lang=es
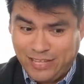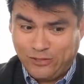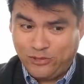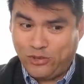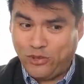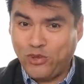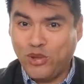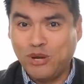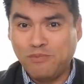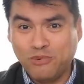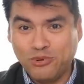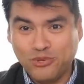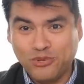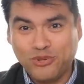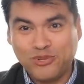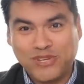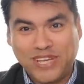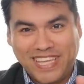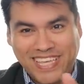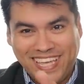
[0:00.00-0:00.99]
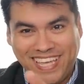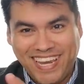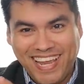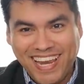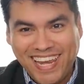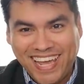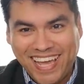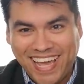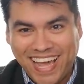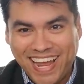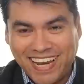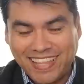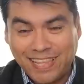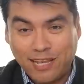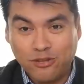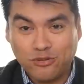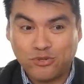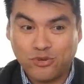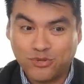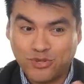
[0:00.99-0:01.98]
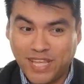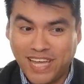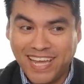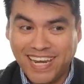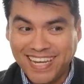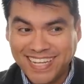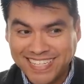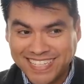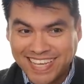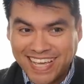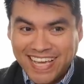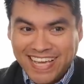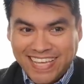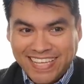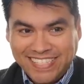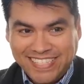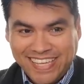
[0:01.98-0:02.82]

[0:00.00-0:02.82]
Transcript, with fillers: Y todo el mundo se quiere alejar de los hoteles,